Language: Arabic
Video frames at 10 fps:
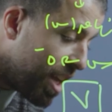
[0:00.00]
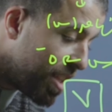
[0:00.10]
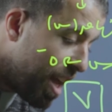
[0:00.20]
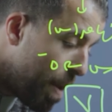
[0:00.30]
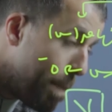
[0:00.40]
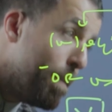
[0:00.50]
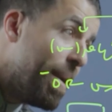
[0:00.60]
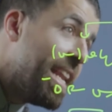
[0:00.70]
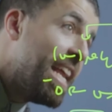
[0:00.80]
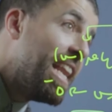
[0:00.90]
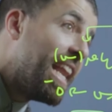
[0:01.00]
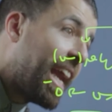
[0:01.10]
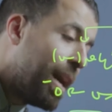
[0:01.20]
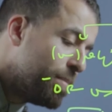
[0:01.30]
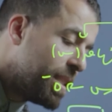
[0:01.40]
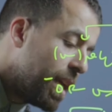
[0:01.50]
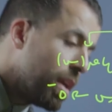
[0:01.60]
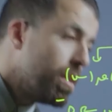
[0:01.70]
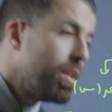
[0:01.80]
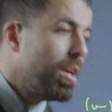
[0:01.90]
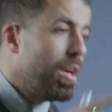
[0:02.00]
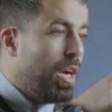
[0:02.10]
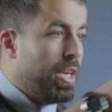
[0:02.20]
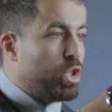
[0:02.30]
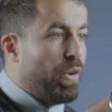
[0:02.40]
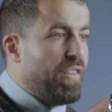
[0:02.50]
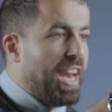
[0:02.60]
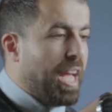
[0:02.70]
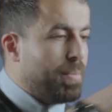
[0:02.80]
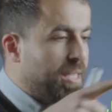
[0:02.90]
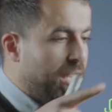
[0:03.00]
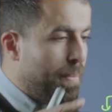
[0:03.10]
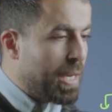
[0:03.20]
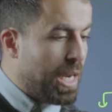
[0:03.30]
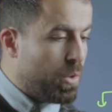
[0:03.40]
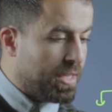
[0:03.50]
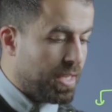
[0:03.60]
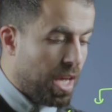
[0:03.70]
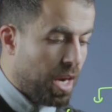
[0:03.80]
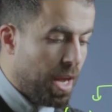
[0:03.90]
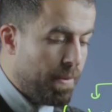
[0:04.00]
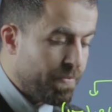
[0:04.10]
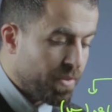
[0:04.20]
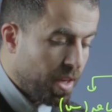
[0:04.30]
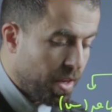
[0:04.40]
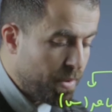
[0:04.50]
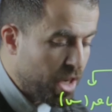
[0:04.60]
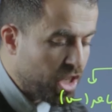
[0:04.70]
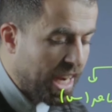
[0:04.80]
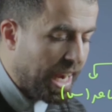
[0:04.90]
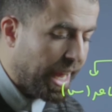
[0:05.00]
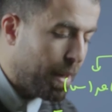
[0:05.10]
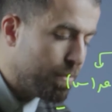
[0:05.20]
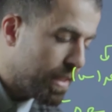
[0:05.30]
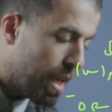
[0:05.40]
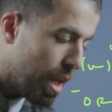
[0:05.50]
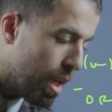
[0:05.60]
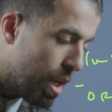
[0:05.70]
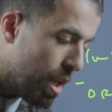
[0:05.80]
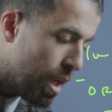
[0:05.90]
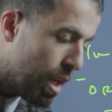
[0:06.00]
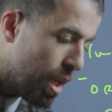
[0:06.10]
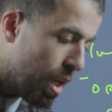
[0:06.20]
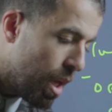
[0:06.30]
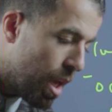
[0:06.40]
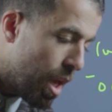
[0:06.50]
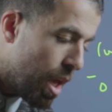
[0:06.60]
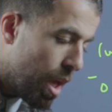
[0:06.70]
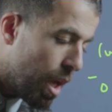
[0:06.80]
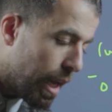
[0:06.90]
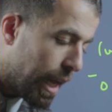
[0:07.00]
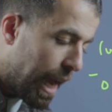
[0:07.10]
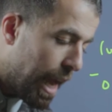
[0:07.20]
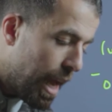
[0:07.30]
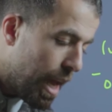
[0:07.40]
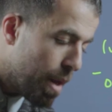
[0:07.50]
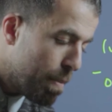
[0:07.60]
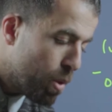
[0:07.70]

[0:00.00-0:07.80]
تقترب من الخمسة احنا شفنا الخمسة يمينها ويسارها نرجع للخمسة غير